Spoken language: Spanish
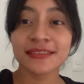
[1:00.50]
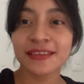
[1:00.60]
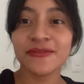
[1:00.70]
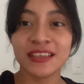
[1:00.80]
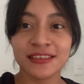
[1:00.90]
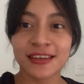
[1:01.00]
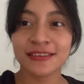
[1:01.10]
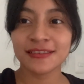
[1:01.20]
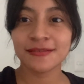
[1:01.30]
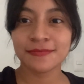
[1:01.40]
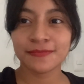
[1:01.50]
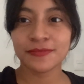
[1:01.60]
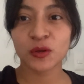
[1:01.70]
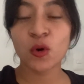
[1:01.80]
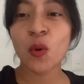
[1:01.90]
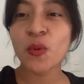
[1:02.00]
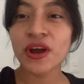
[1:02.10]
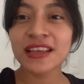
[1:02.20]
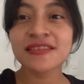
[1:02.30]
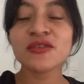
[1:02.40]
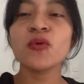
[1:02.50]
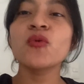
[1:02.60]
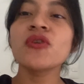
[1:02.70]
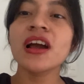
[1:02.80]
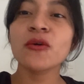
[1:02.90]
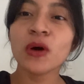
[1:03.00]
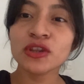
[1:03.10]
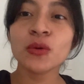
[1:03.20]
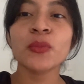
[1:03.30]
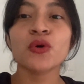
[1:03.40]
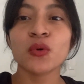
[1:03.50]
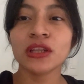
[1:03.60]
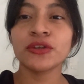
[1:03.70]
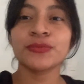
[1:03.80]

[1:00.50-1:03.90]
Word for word: difíciles, como es una 4x4.